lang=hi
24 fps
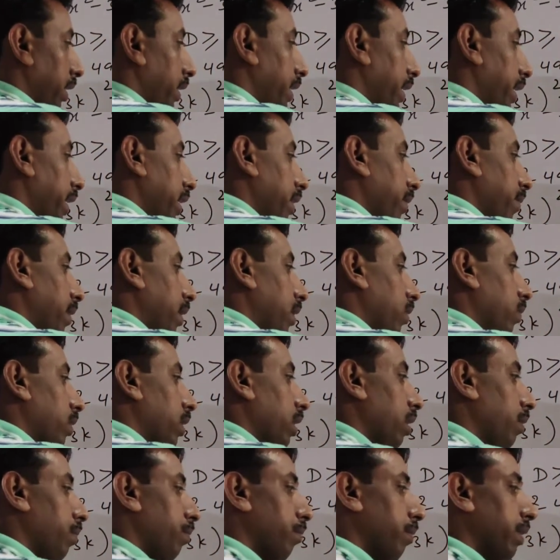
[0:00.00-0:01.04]
के की वैल्यू
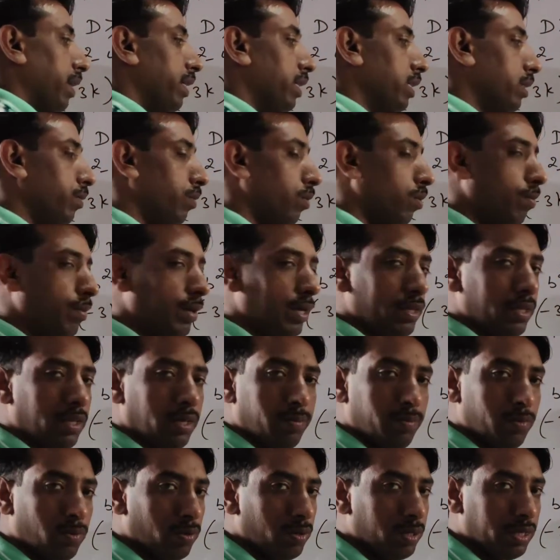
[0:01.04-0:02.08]
अगर आप माइनस फोर बाई थ्री
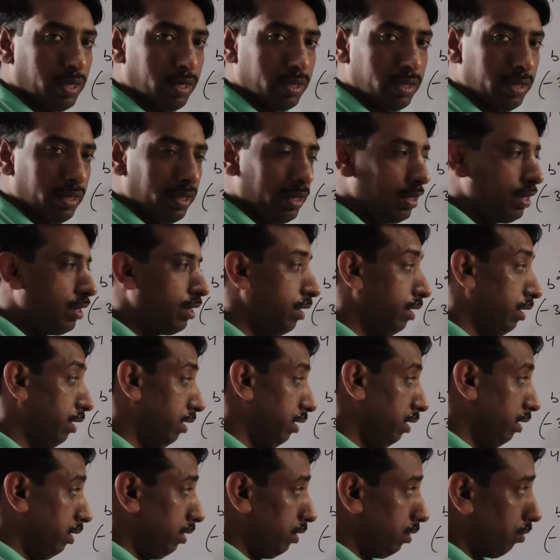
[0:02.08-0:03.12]
पुट करते हैं
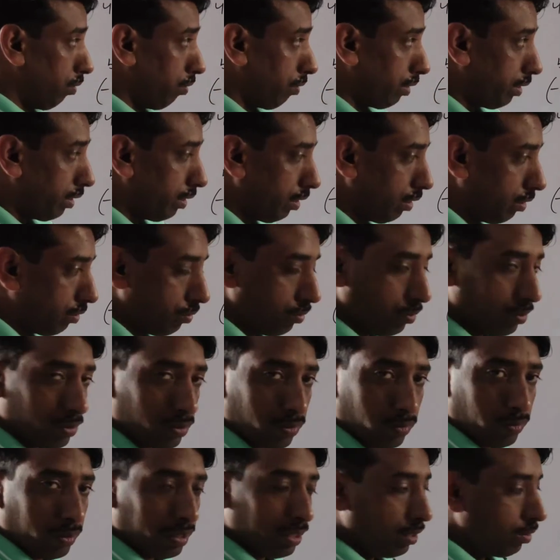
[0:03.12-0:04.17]
तो रियल रूट्स
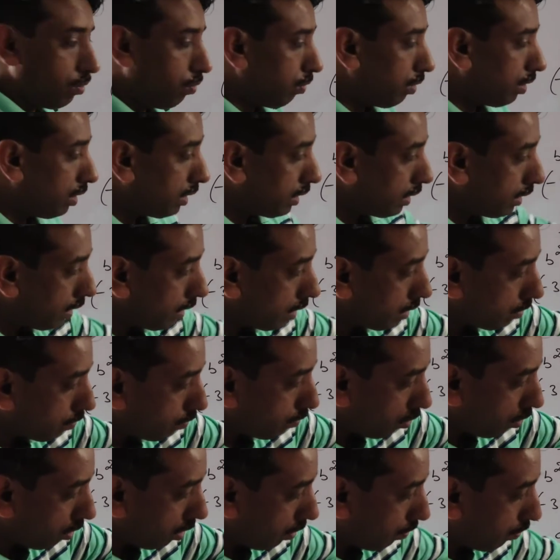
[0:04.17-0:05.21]
होंगे और इससे
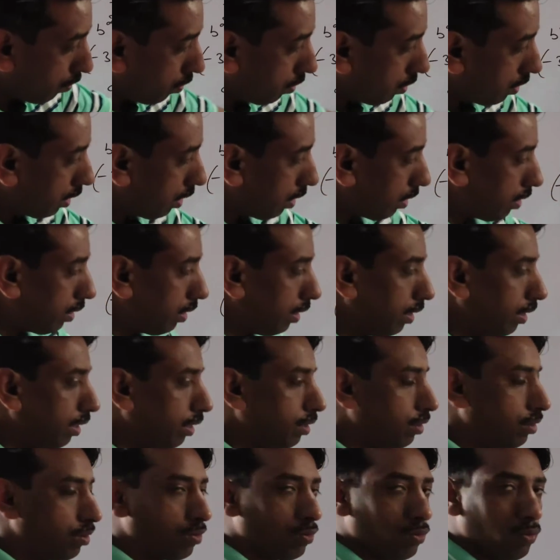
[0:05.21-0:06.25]
स्मॉलर पुट करते हैं
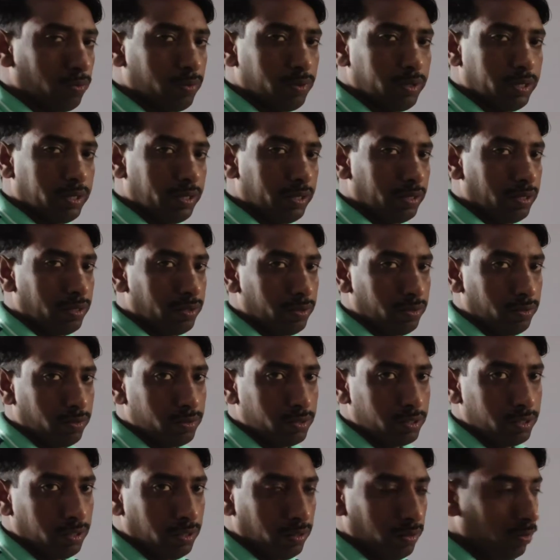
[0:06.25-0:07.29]
तो भी रियल
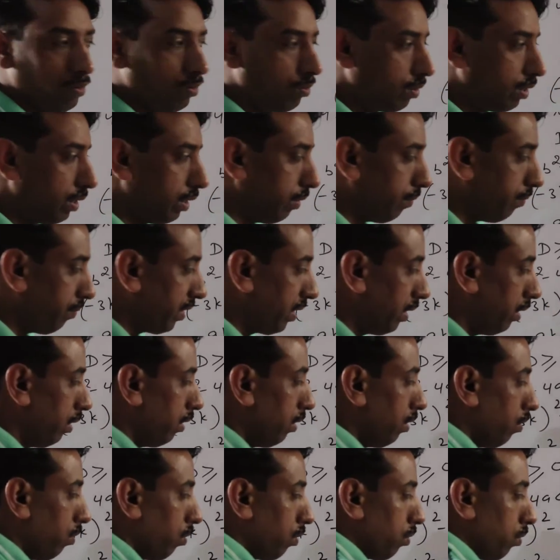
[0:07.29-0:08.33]
रूट्स होंगे
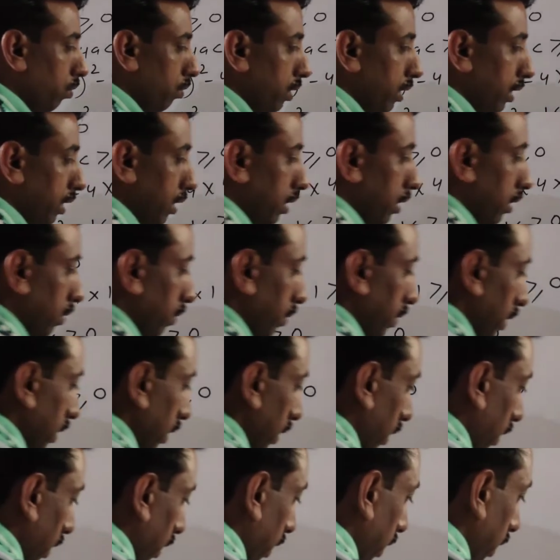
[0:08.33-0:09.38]
और दूसरी
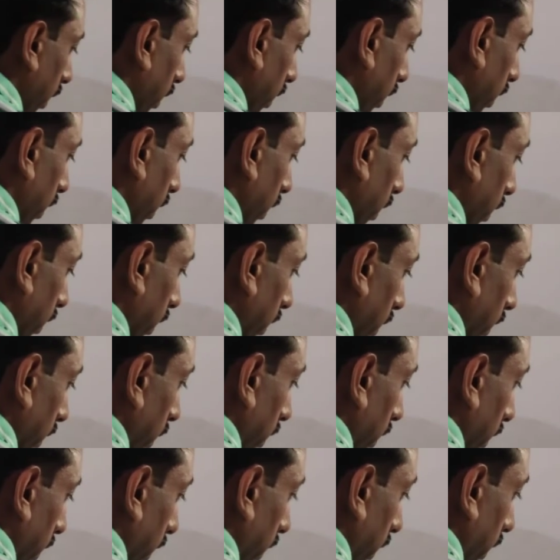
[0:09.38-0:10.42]
सिचुएशन है
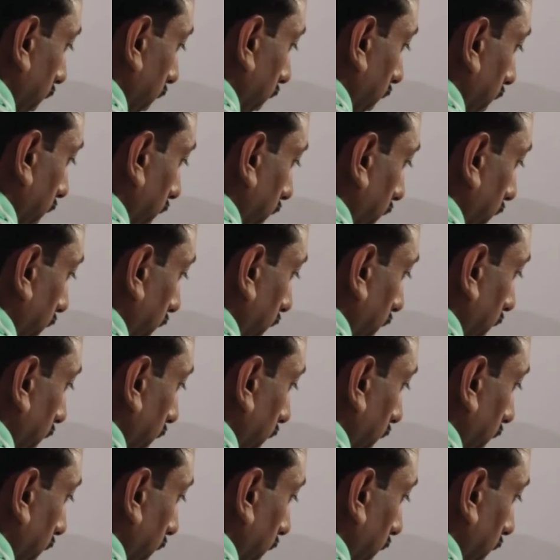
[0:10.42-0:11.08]
कि ग्रेटर